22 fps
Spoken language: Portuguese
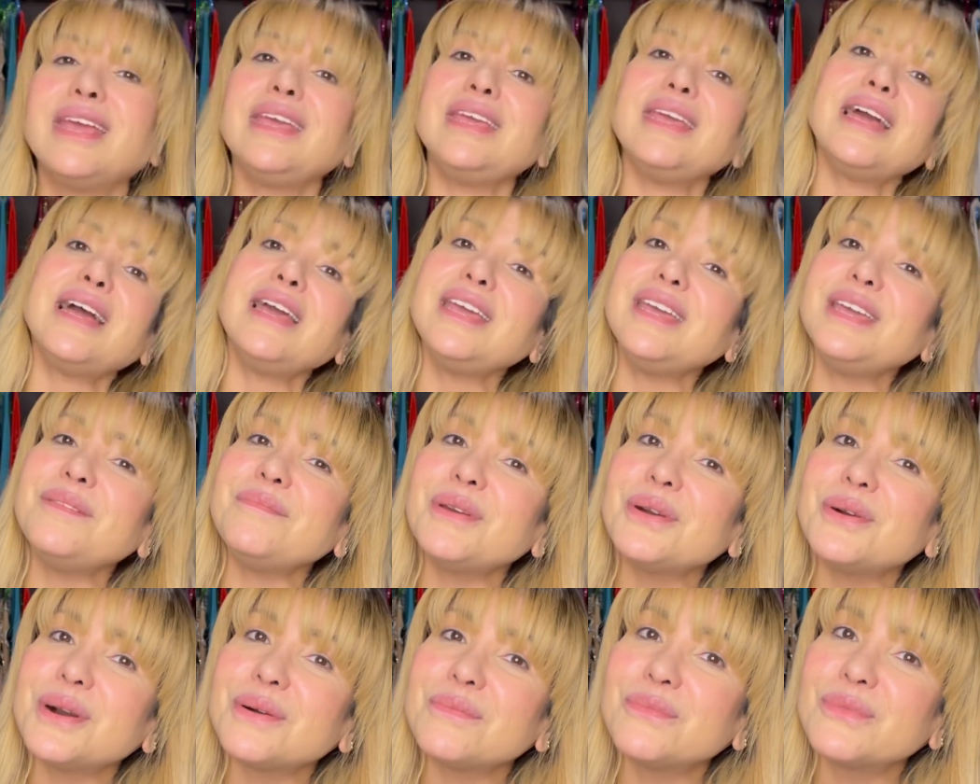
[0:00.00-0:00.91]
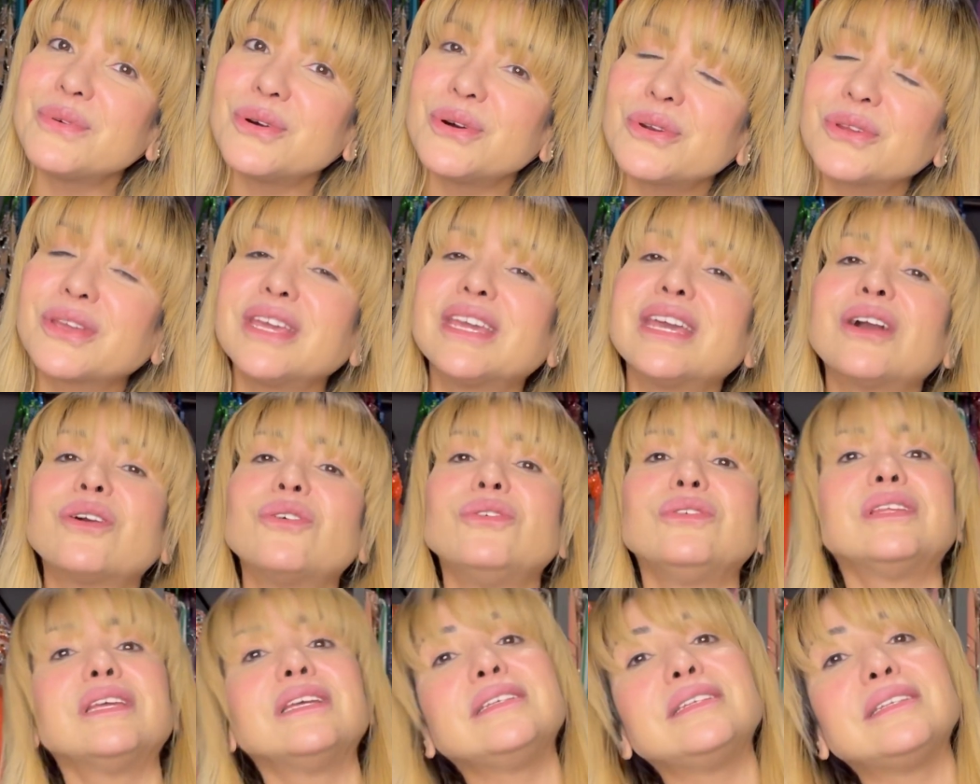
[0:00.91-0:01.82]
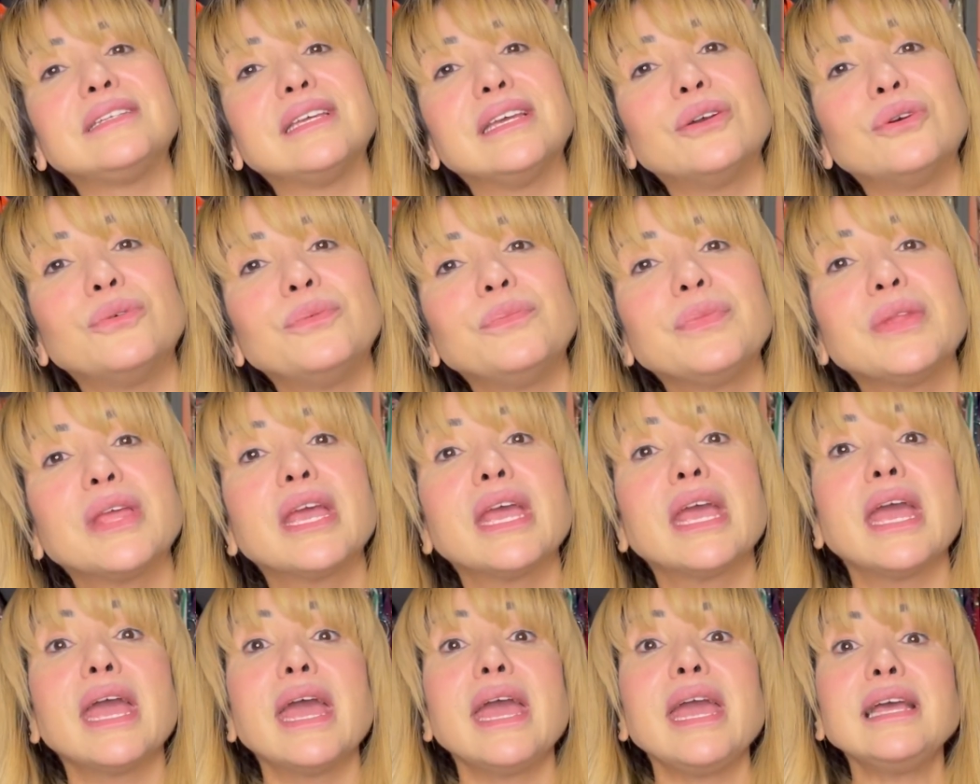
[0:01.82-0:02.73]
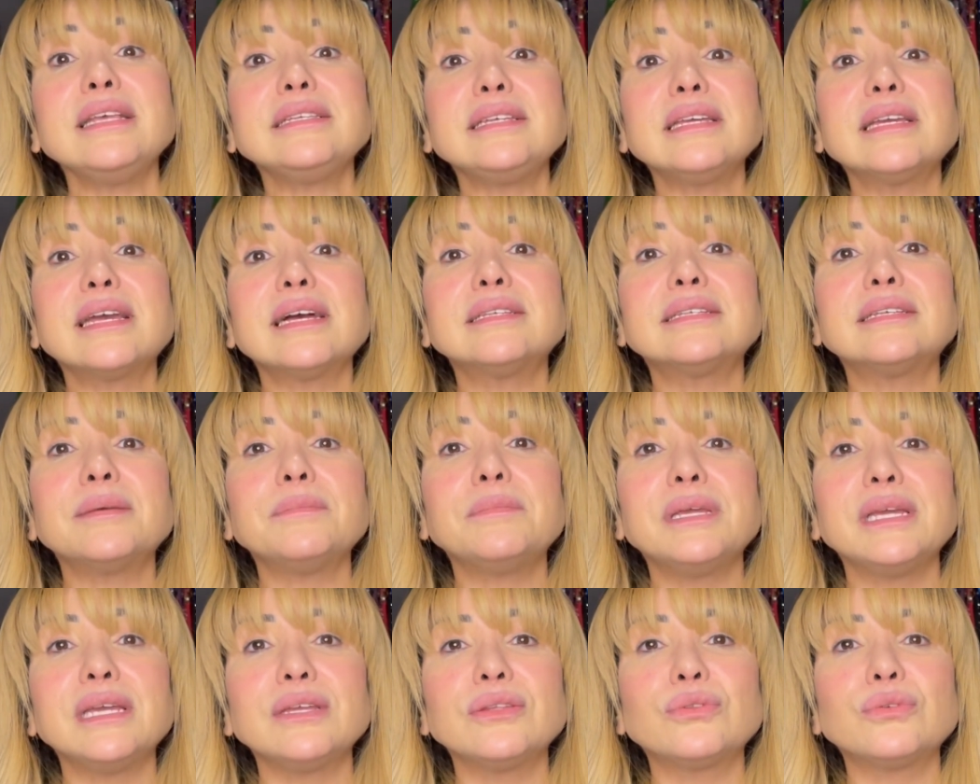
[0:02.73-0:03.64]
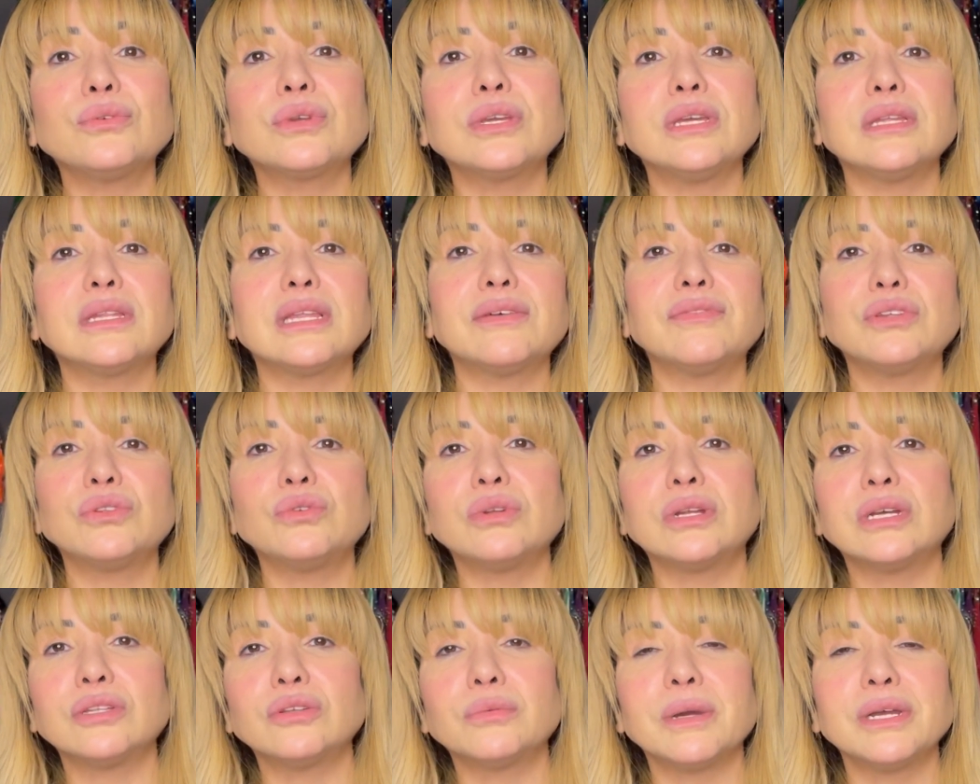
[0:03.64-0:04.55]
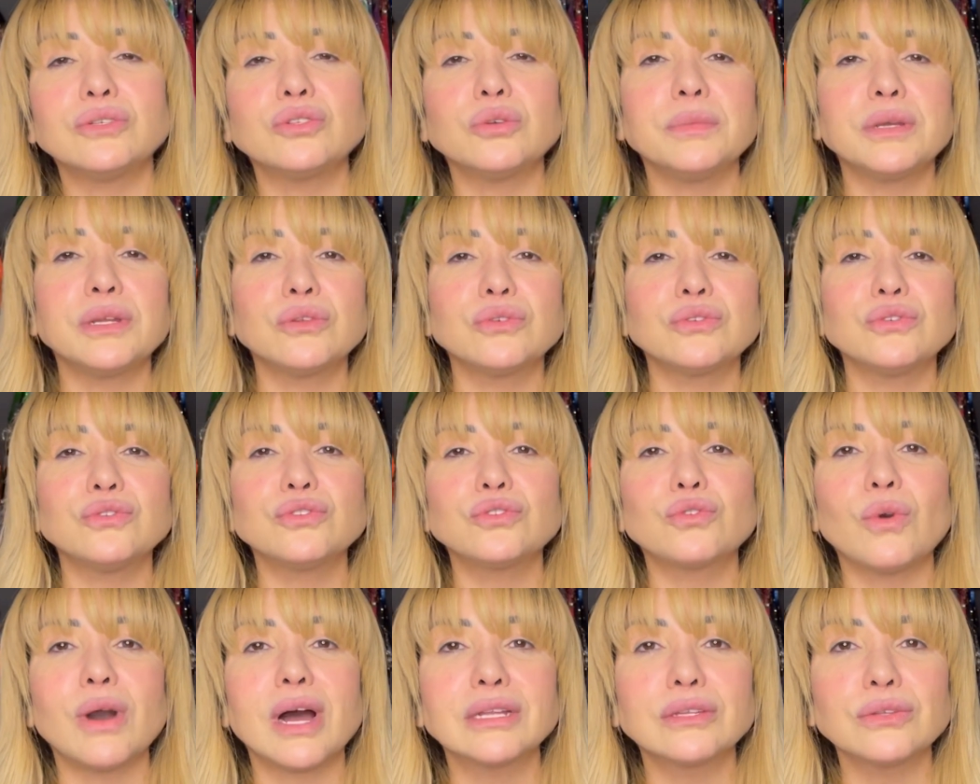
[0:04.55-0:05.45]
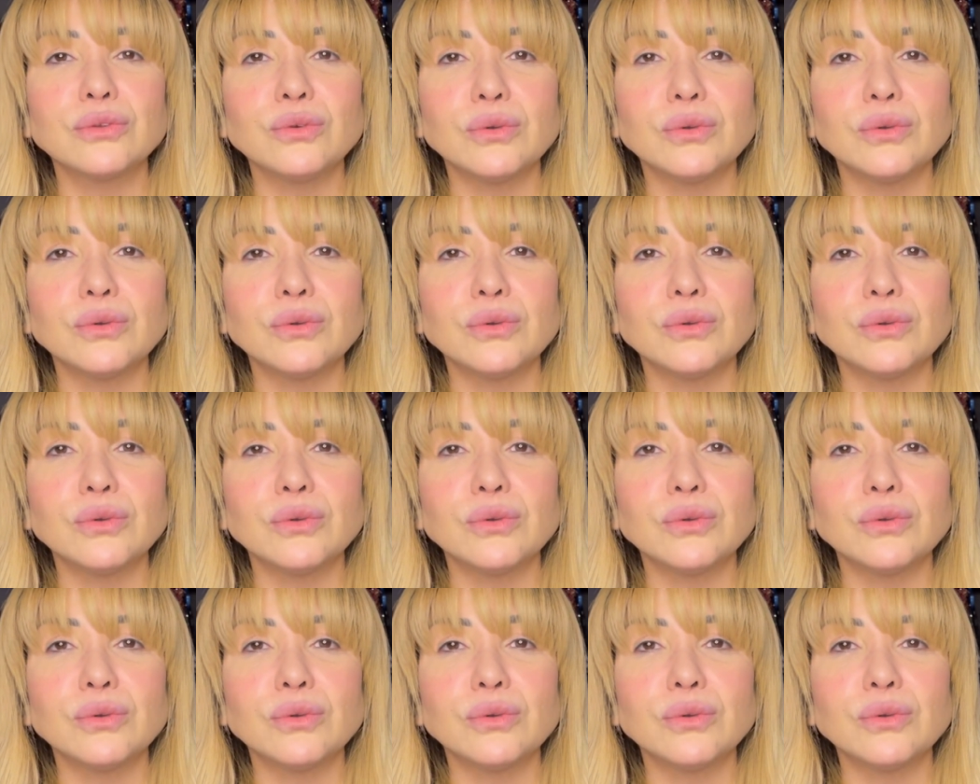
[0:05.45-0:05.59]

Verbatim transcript: E aí, meu amor, o que, que aconteceu? Esse casamento que estava durando mais ou menos uns quatro